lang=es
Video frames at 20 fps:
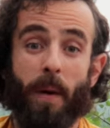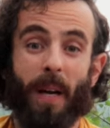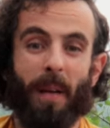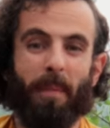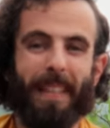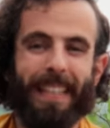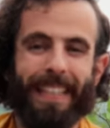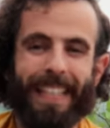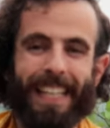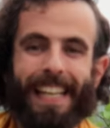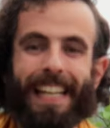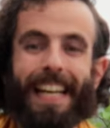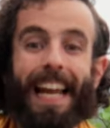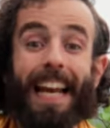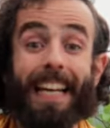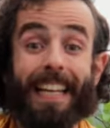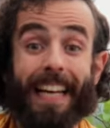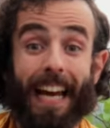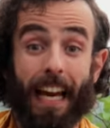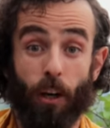permitir la
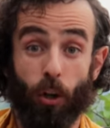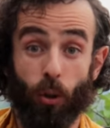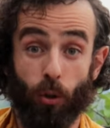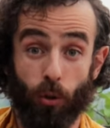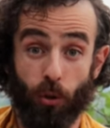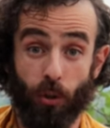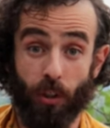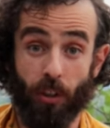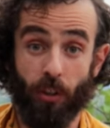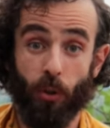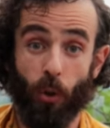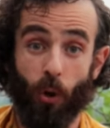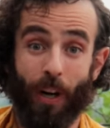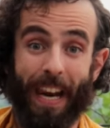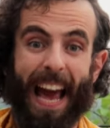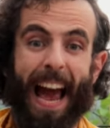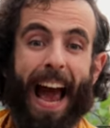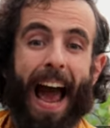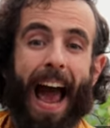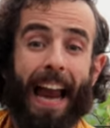alcalosis o
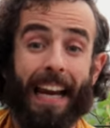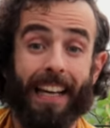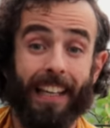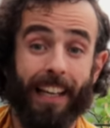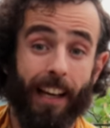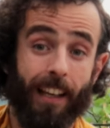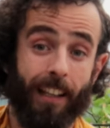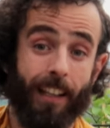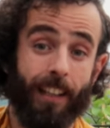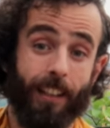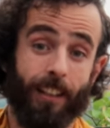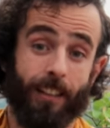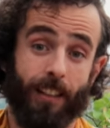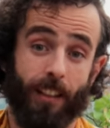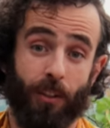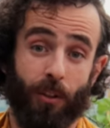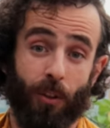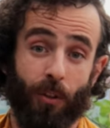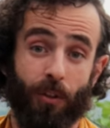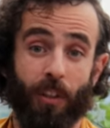la
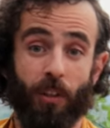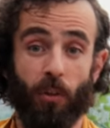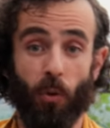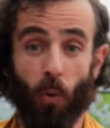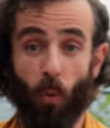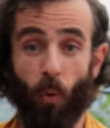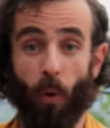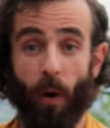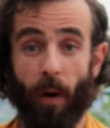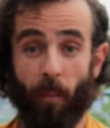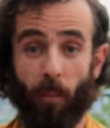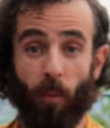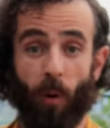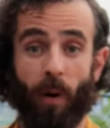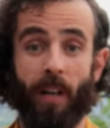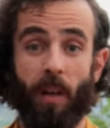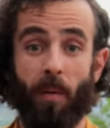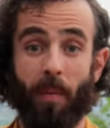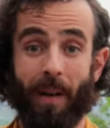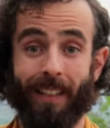alcalinización de tu cuerpo
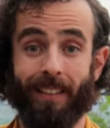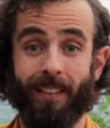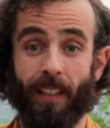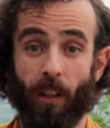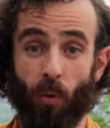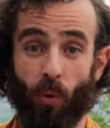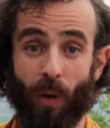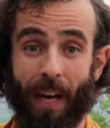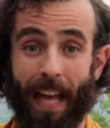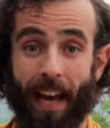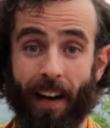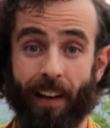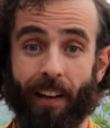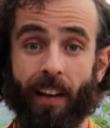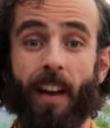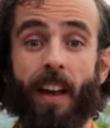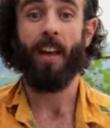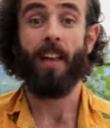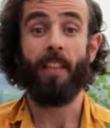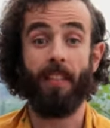a nivel celular,
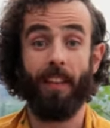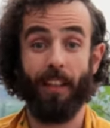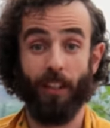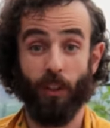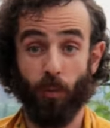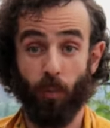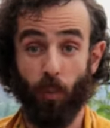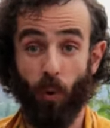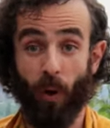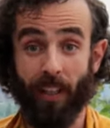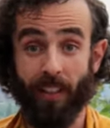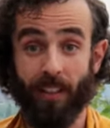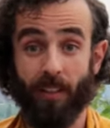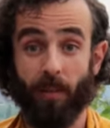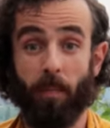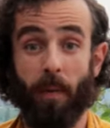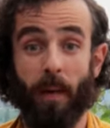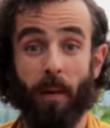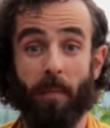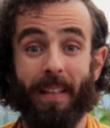
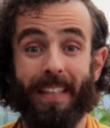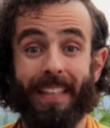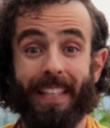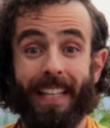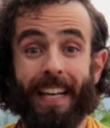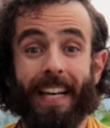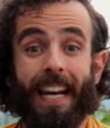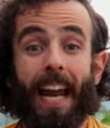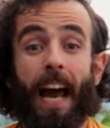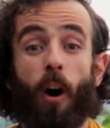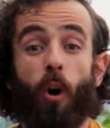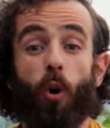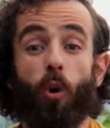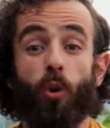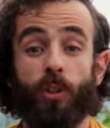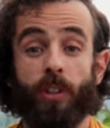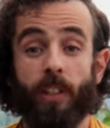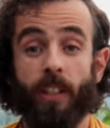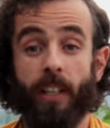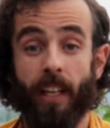después permitir la
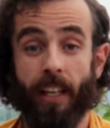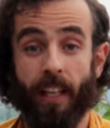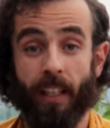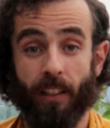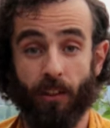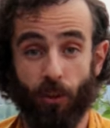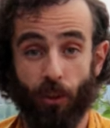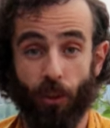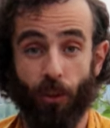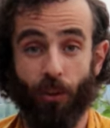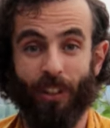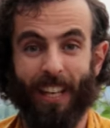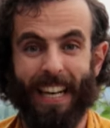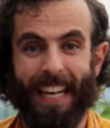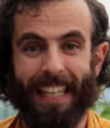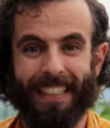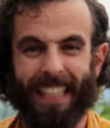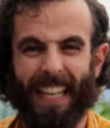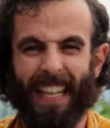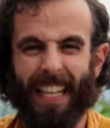oxigenación de
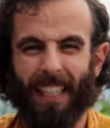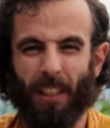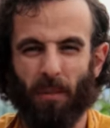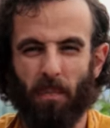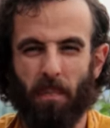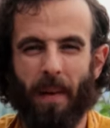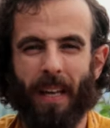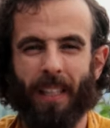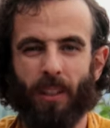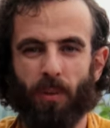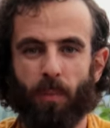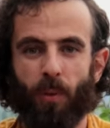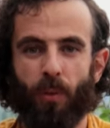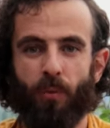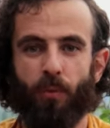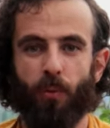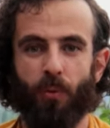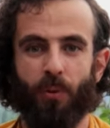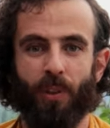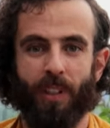las áreas más
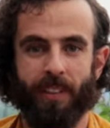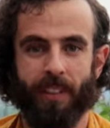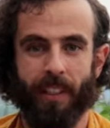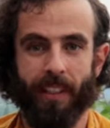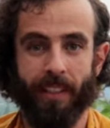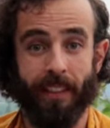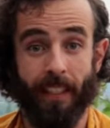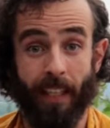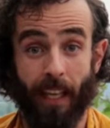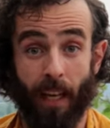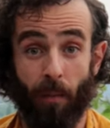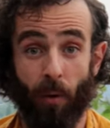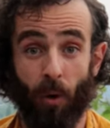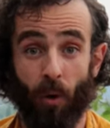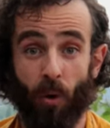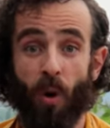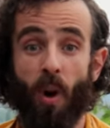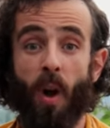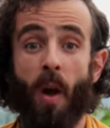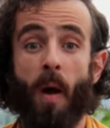profundas del
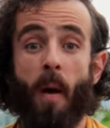cerebro